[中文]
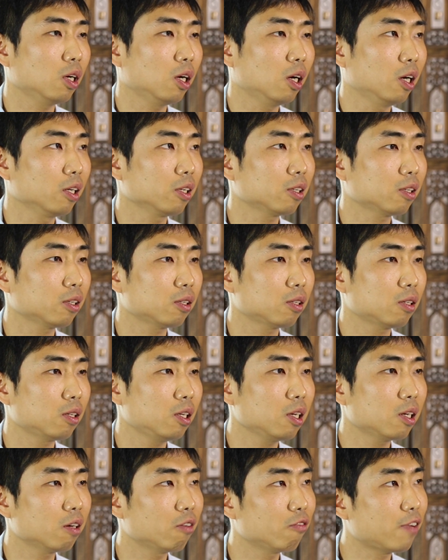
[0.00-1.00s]
啊
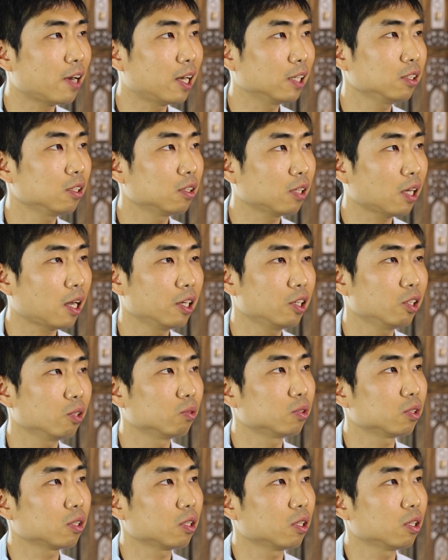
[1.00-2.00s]
立刻发现他
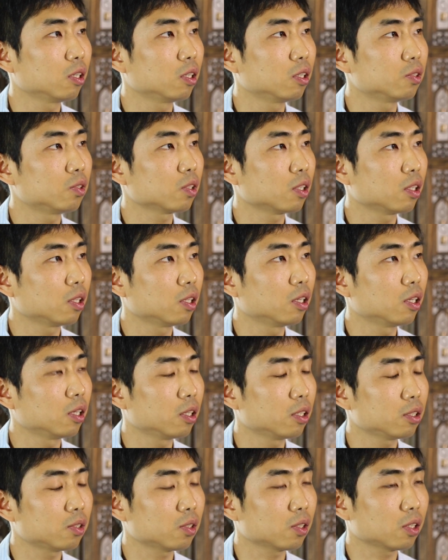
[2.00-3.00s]
有这个这
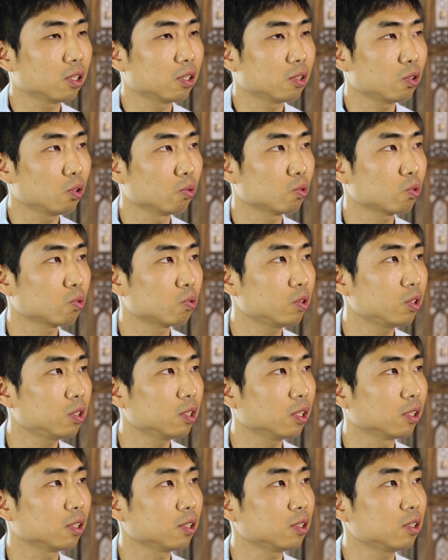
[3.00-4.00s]
个这个有出
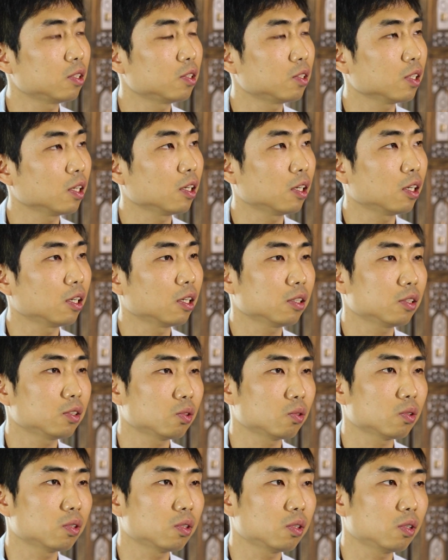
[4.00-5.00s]
血的现象哈，
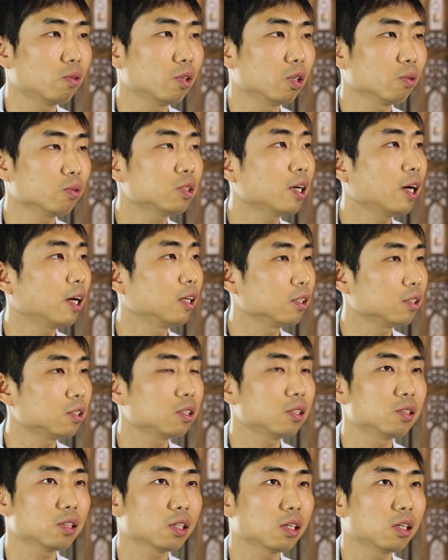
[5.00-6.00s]
就是有流产的
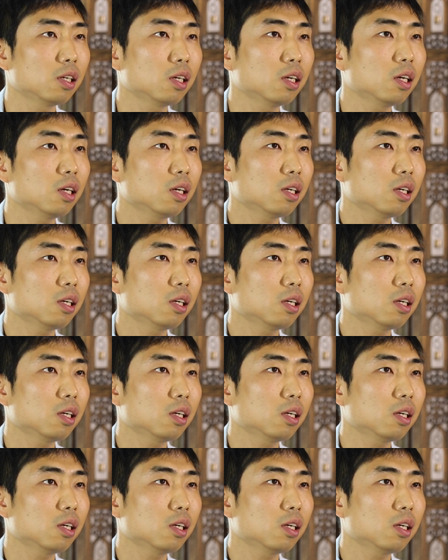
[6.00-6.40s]
现象。